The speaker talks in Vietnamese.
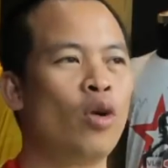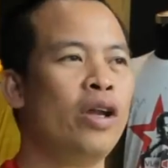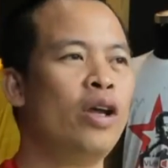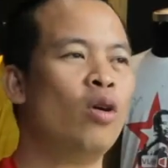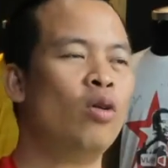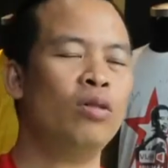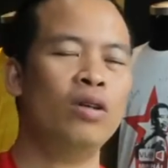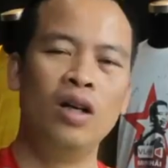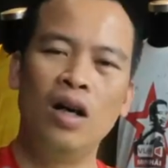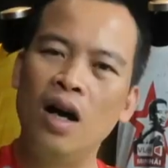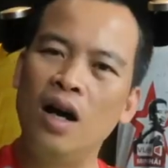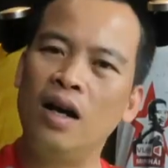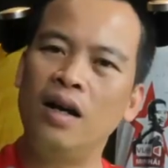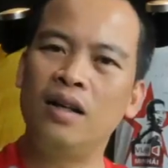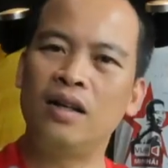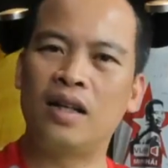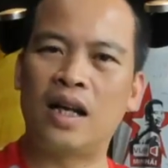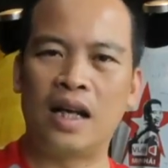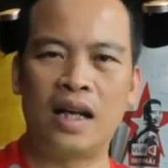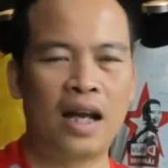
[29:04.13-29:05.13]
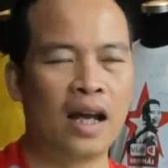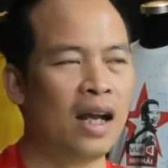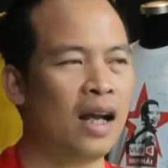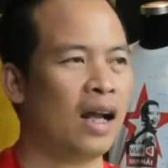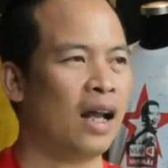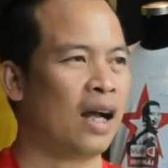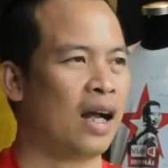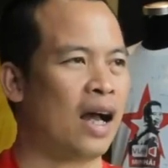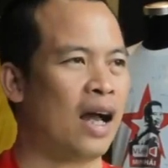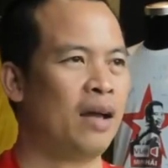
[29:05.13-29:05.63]
điều nữa cái này
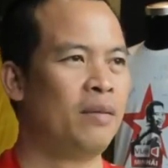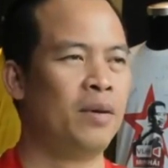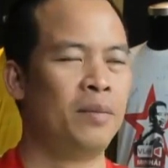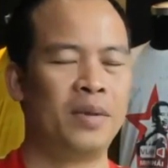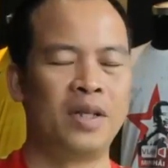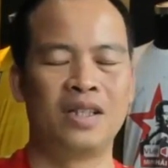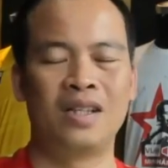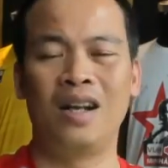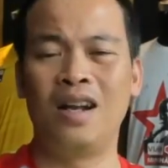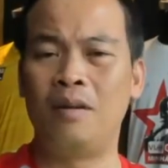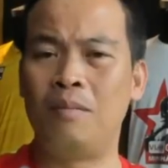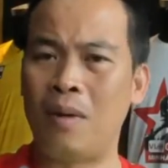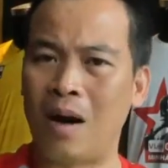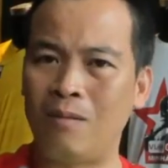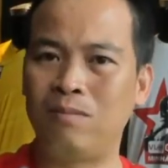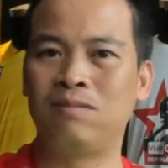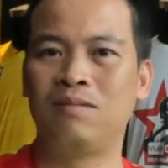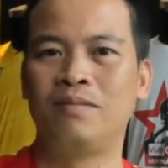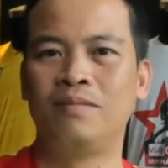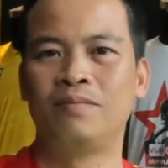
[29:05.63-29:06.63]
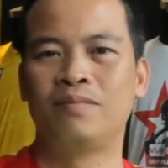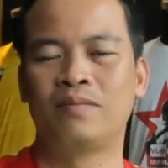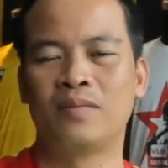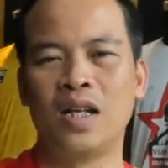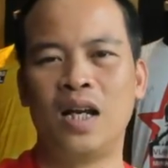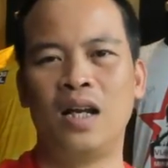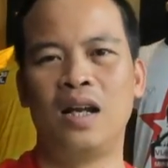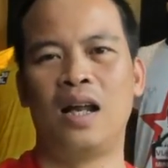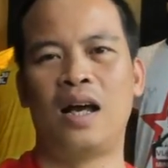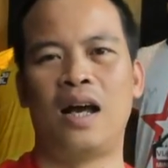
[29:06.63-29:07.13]
là cái mà mình rất là mong
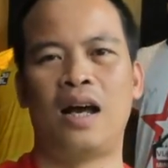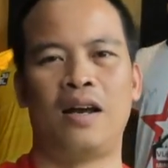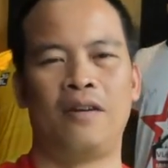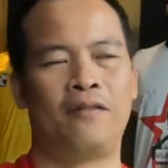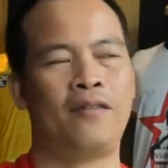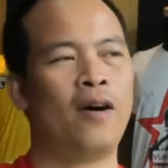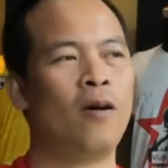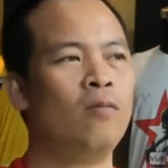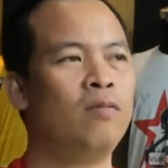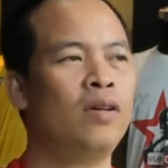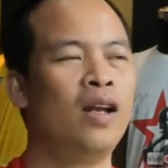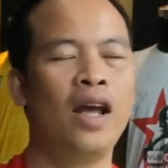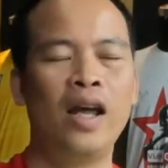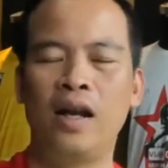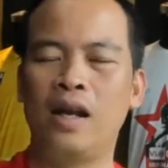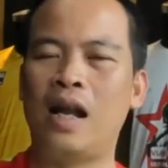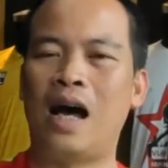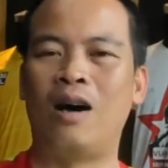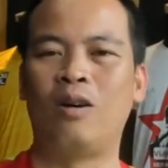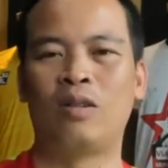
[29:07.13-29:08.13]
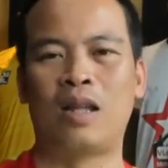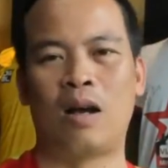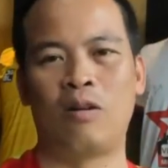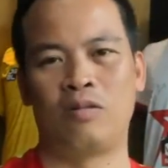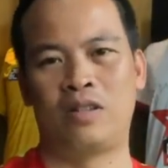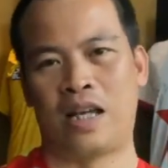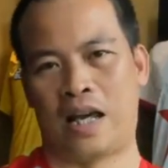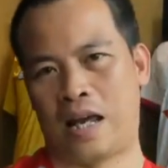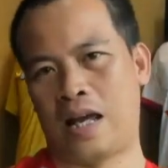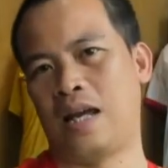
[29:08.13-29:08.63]
đấy là Hải Phòng nên đào tạo
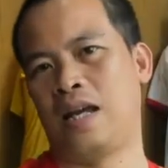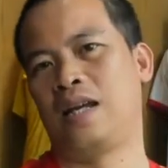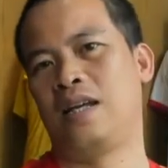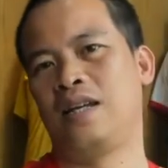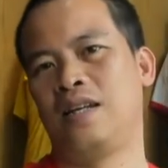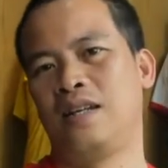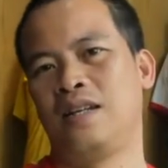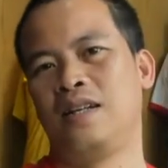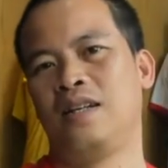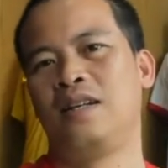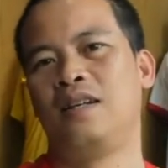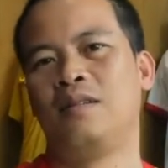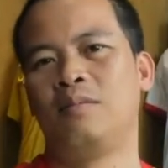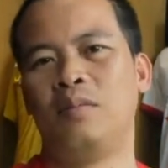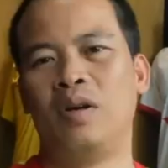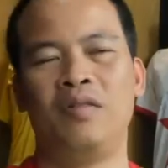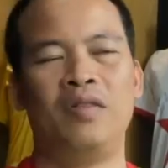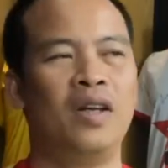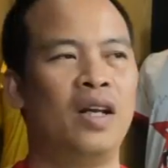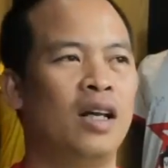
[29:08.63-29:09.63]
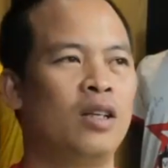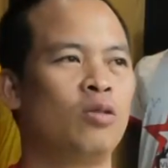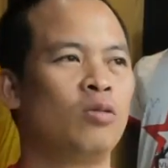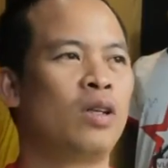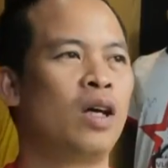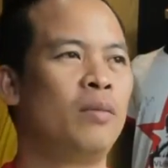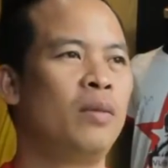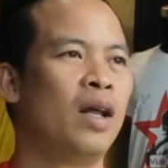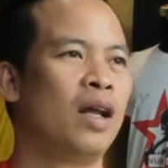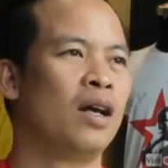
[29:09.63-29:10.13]
trẻ bởi vì là chúng
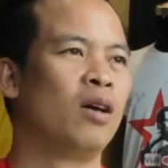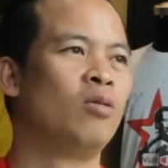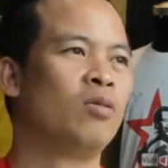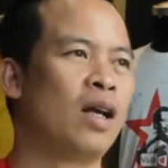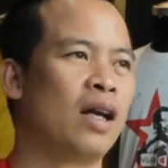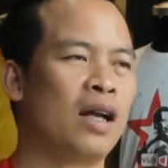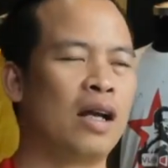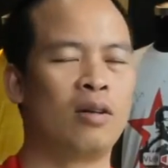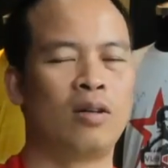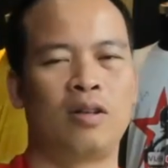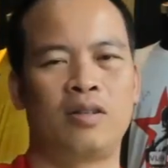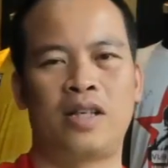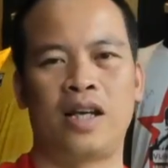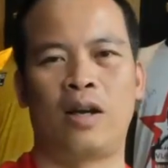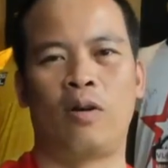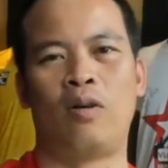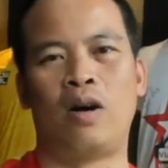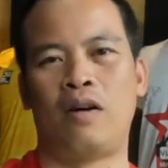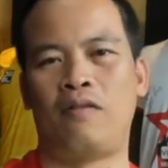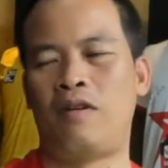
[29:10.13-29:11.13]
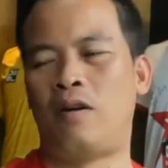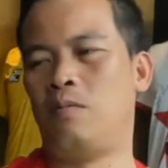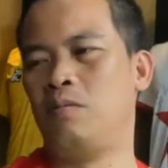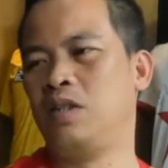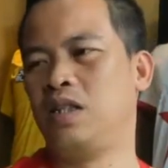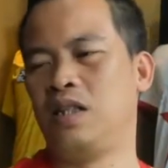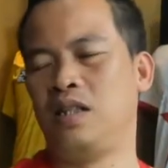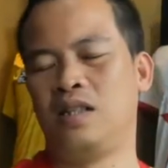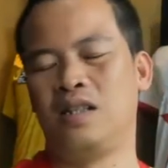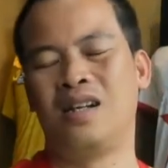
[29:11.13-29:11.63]
ta biết là công tác đào tạo trẻ của Hải Phòng bây
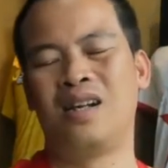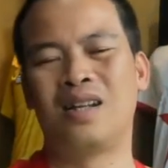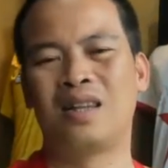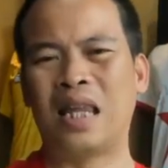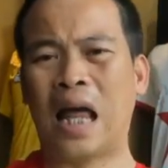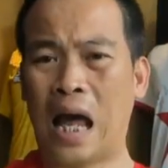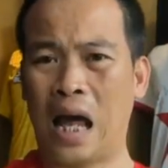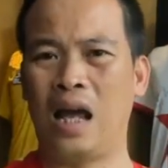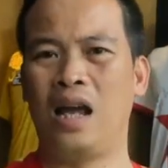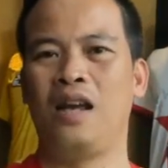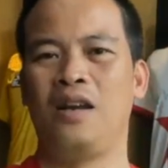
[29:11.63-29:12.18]
giờ rất là tệ